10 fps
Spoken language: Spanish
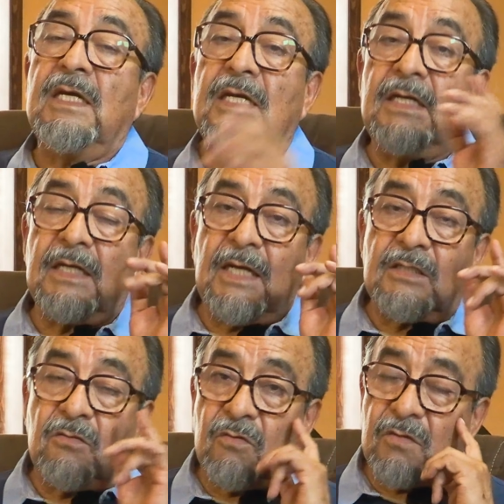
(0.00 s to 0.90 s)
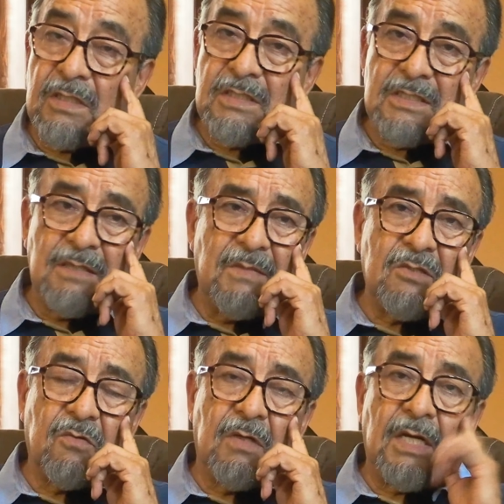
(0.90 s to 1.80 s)
Y en relación con el sistema
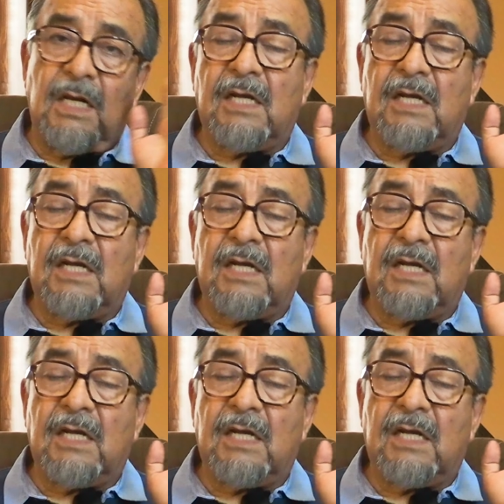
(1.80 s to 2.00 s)
escolar,